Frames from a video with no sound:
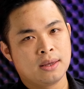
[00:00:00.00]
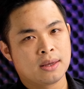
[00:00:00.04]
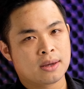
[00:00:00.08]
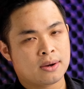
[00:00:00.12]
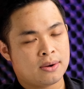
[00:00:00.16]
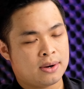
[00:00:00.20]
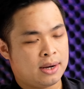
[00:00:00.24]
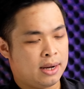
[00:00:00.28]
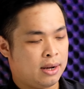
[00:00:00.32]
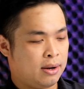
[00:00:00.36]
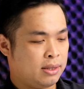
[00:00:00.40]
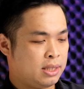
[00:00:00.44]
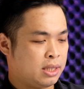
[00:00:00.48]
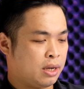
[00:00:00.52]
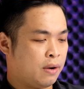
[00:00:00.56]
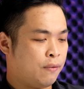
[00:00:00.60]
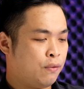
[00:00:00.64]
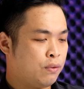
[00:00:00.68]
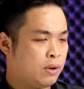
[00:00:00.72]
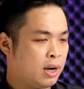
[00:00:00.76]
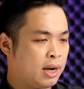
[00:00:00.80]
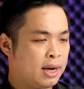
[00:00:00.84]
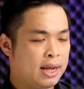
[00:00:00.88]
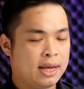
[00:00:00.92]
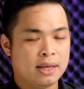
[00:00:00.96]
con này nó chỉ có
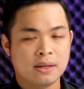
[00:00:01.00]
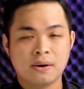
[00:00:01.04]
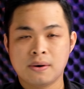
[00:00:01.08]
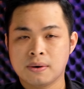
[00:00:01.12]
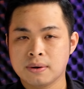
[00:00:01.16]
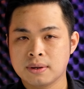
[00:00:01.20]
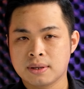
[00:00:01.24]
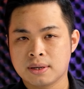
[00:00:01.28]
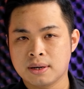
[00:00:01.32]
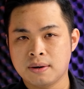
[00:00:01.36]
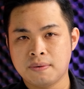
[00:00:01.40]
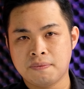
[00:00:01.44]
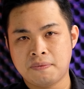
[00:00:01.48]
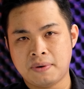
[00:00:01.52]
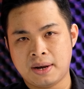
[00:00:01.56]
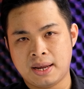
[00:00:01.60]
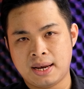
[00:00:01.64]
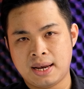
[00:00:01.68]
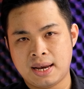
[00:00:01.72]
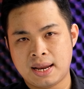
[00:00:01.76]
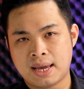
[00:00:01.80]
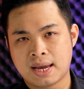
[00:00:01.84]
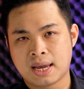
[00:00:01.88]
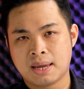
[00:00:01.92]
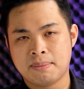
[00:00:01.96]
Full HD thôi chứ không phải
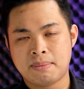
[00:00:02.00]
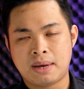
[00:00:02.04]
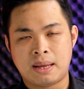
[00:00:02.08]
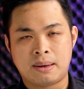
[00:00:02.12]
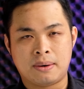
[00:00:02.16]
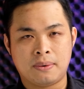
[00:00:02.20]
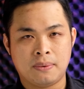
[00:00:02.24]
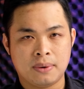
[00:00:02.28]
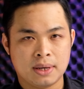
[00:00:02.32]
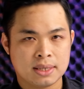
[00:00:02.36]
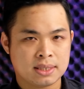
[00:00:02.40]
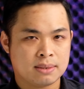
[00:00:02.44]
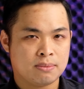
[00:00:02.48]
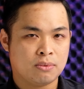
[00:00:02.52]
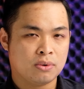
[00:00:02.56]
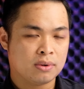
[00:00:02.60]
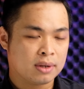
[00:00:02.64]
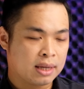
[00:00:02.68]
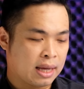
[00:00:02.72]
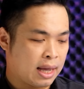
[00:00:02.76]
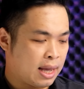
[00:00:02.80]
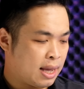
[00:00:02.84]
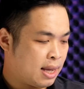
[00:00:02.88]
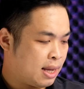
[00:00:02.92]
là cái bản OLED 4K